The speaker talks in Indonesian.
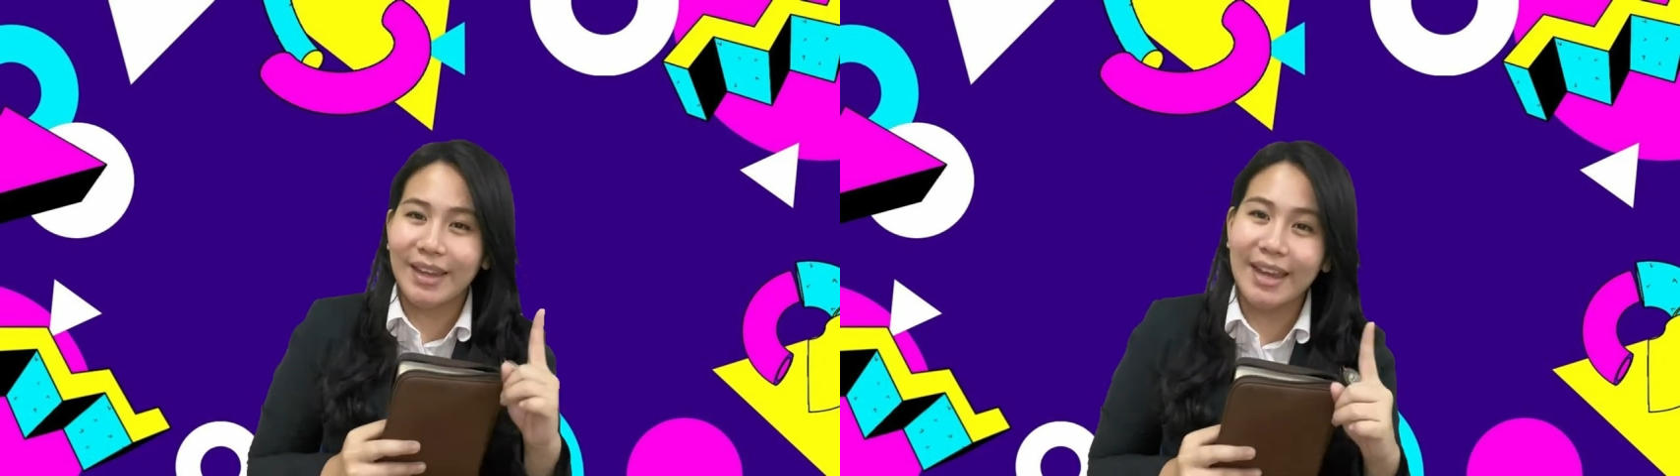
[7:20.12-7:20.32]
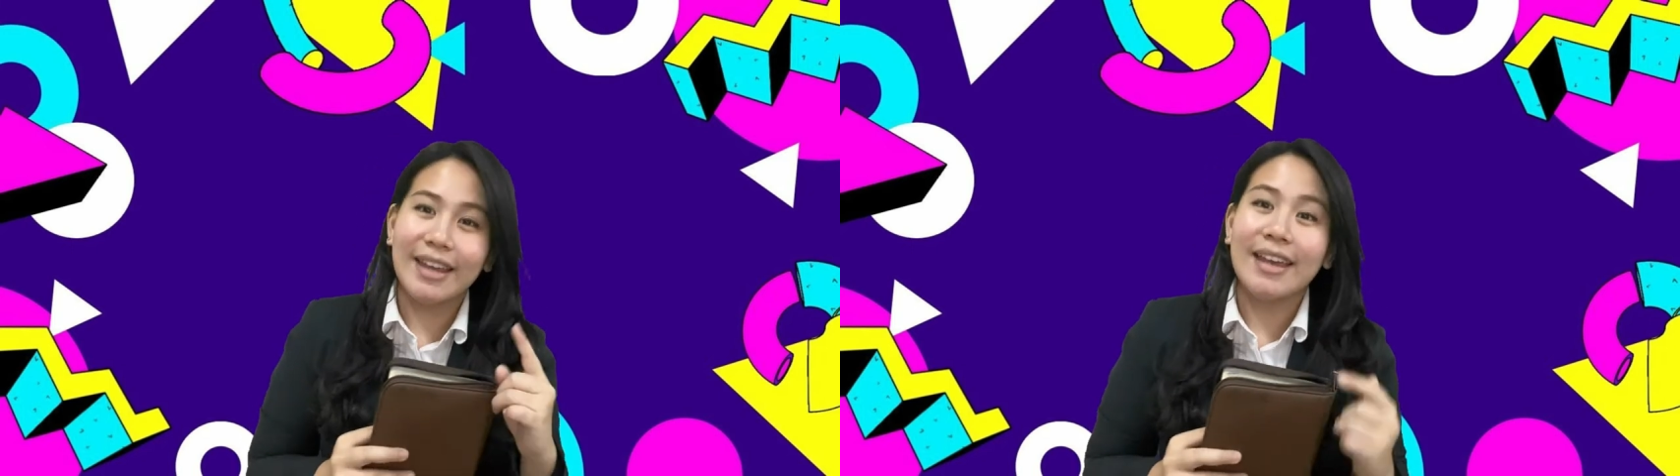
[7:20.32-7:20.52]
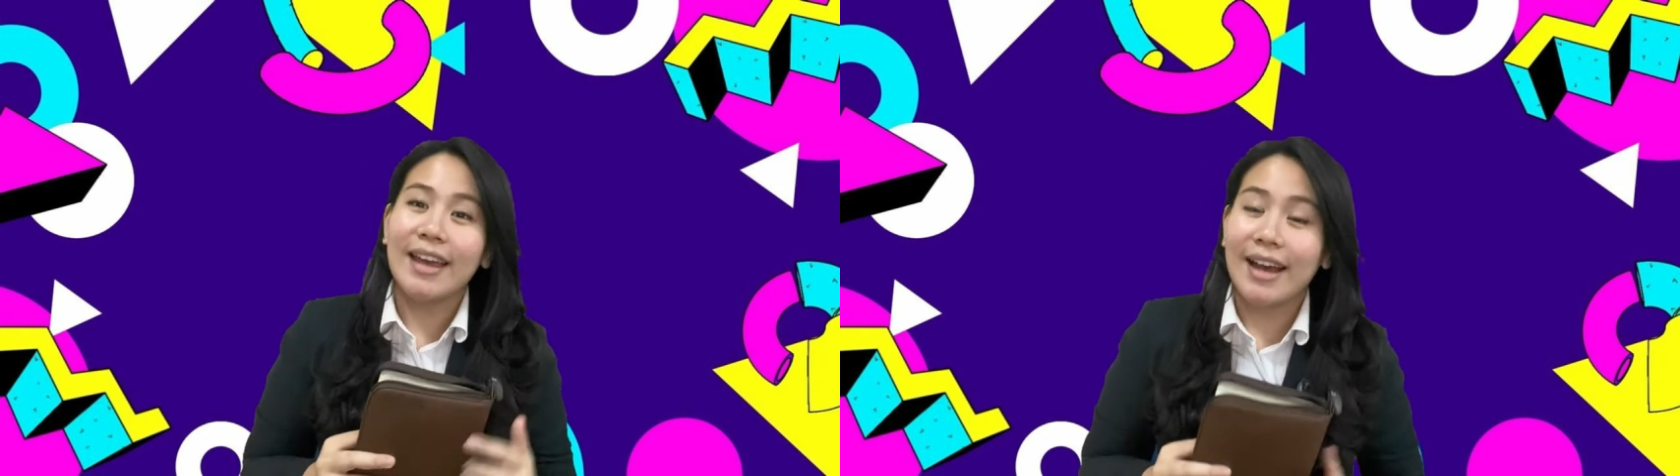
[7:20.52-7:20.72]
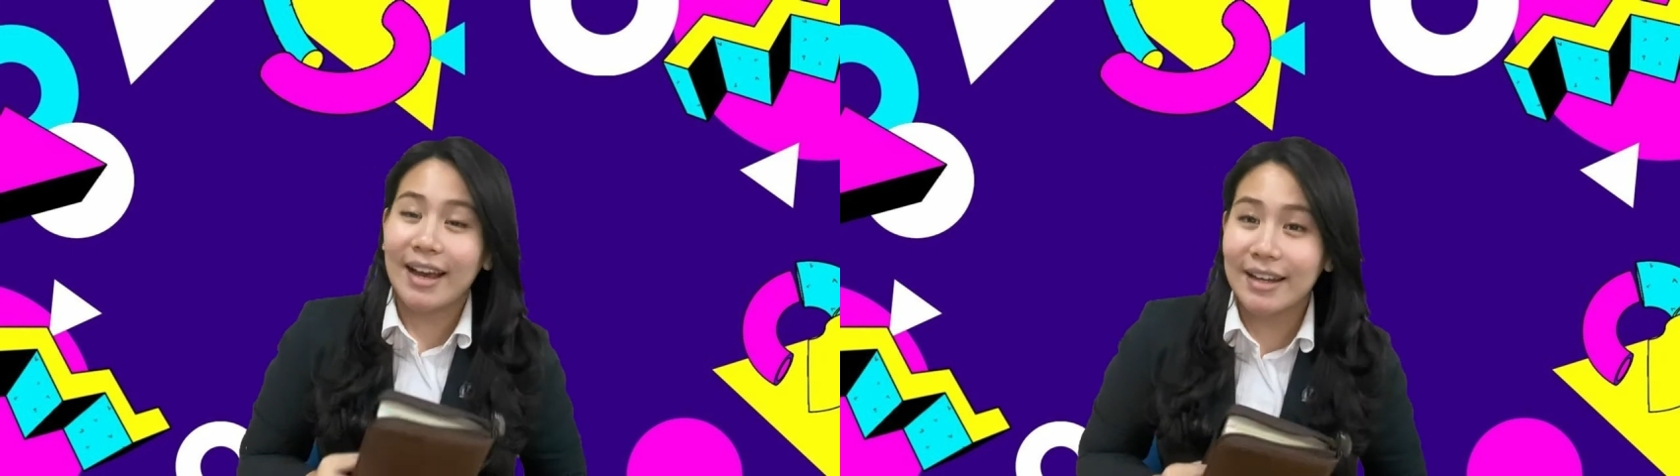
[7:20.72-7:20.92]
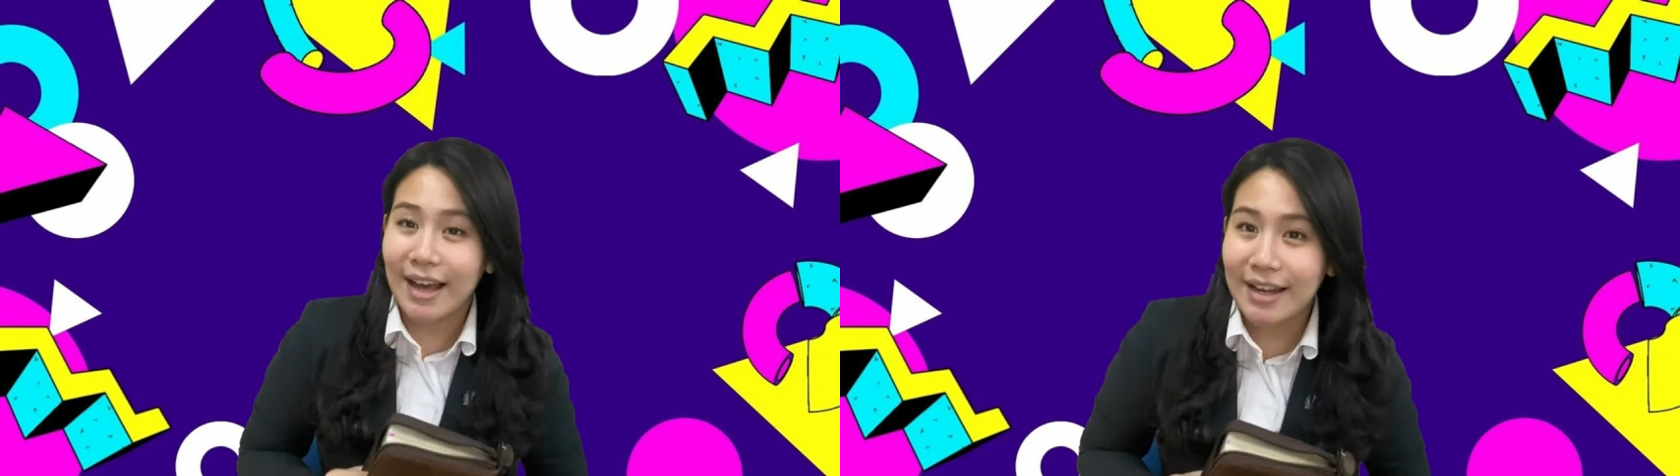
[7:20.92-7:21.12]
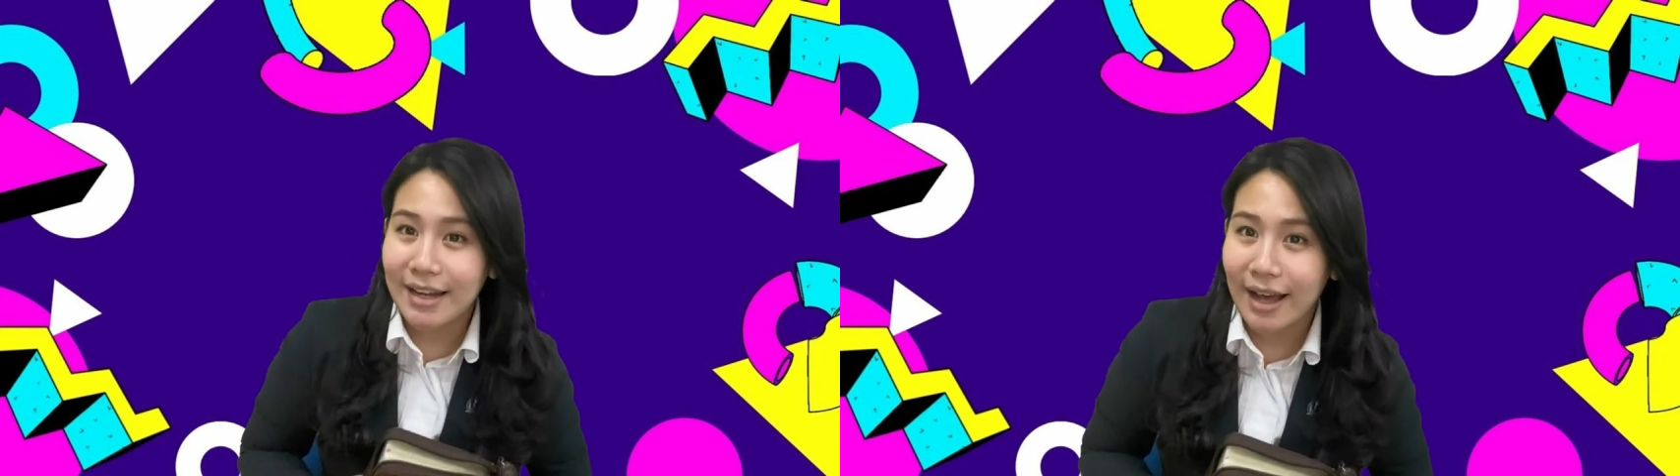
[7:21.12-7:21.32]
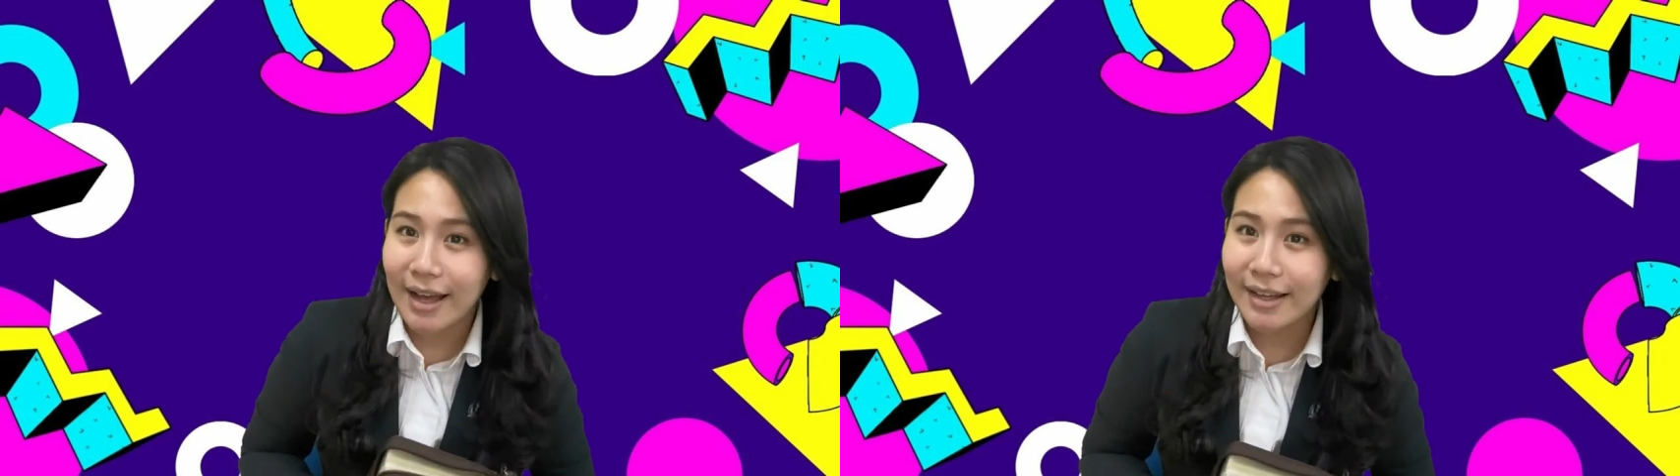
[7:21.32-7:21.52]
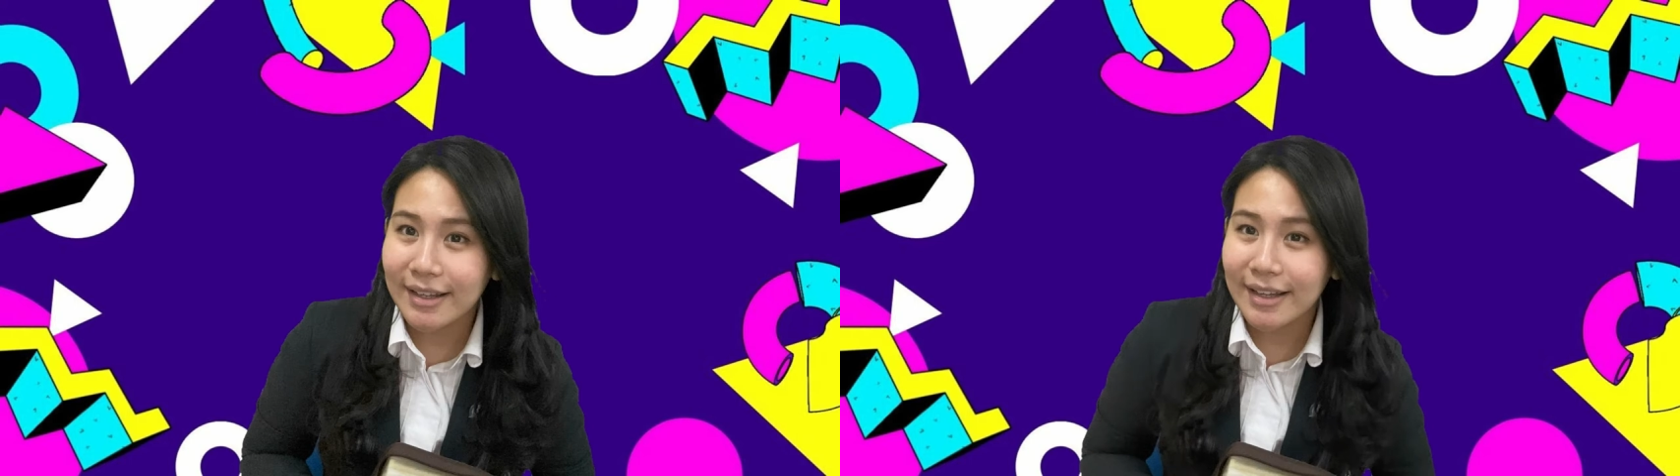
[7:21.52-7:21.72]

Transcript: Oke, anak-anak,